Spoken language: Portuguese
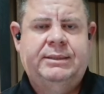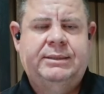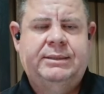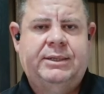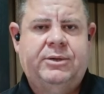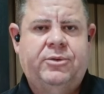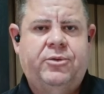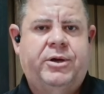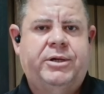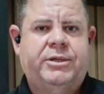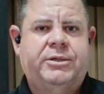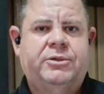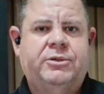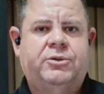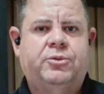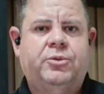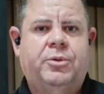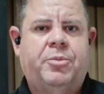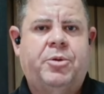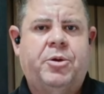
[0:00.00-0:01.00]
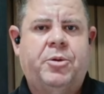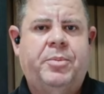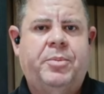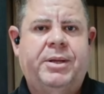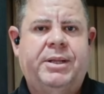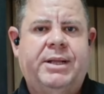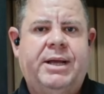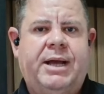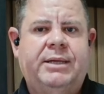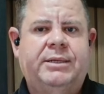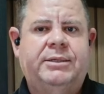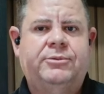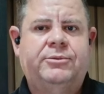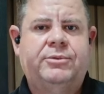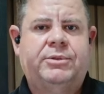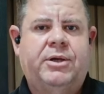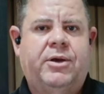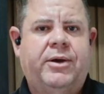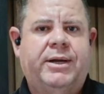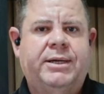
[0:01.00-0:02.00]
Agora, se sua propriedade não
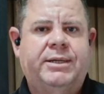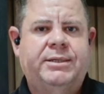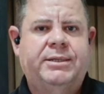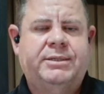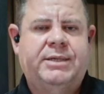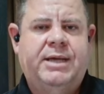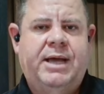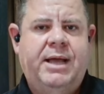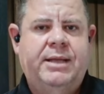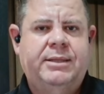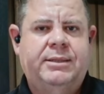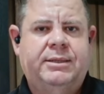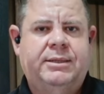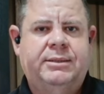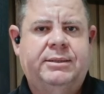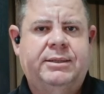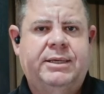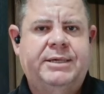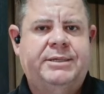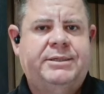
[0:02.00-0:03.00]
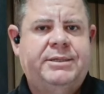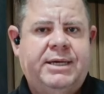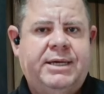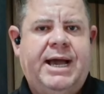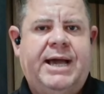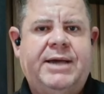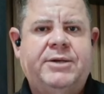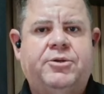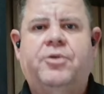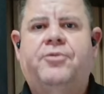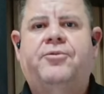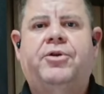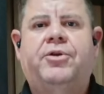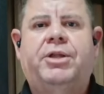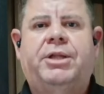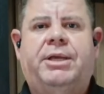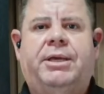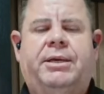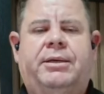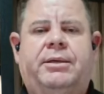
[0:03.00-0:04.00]
está organizada, esse gasto eu vou
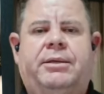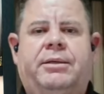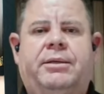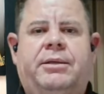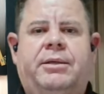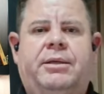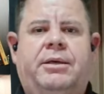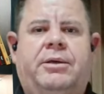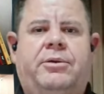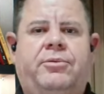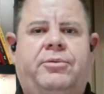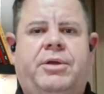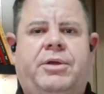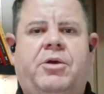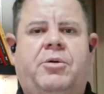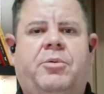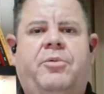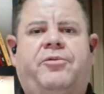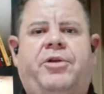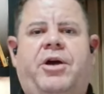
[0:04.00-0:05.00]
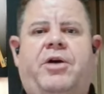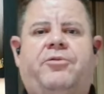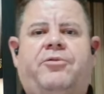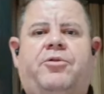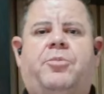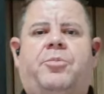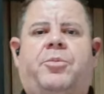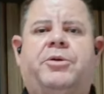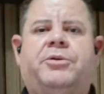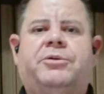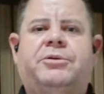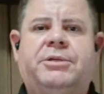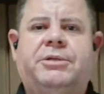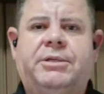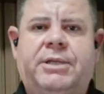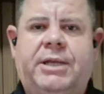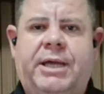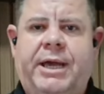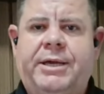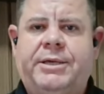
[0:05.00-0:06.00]
ter. Não tem como falar, ah, vou produzir
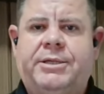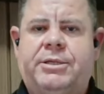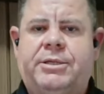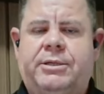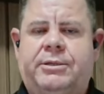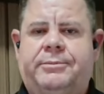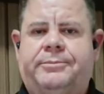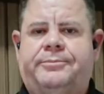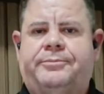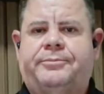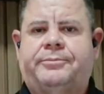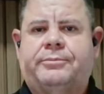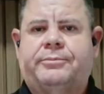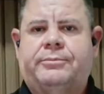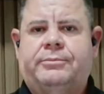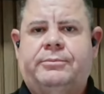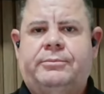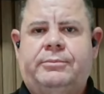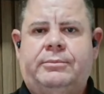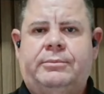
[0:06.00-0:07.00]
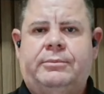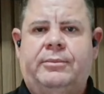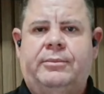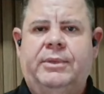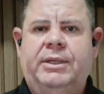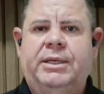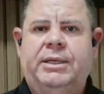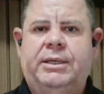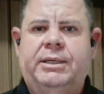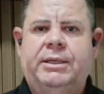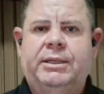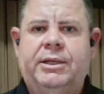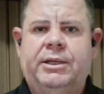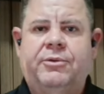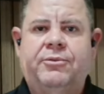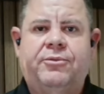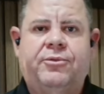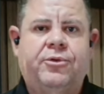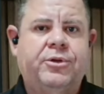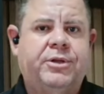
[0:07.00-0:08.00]
leite e
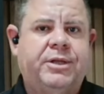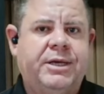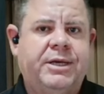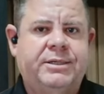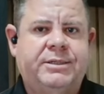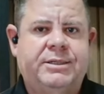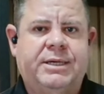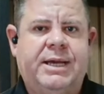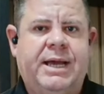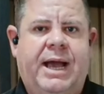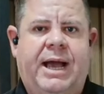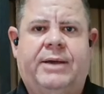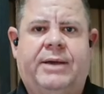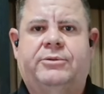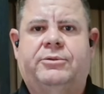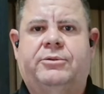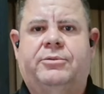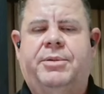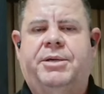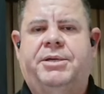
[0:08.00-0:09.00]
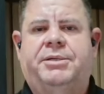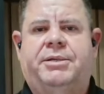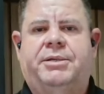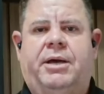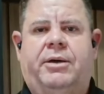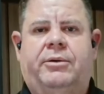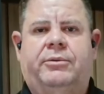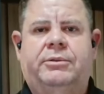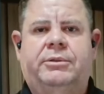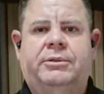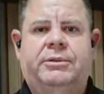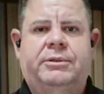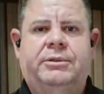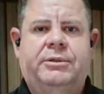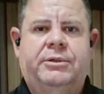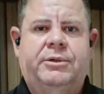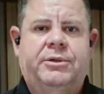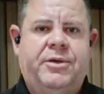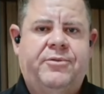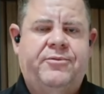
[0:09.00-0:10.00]
não vou ter esse gasto mensal.
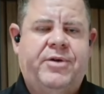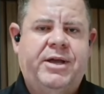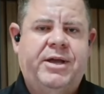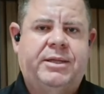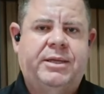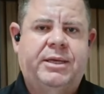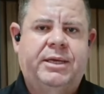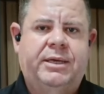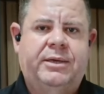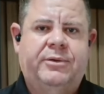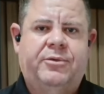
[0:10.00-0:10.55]
Vai ter.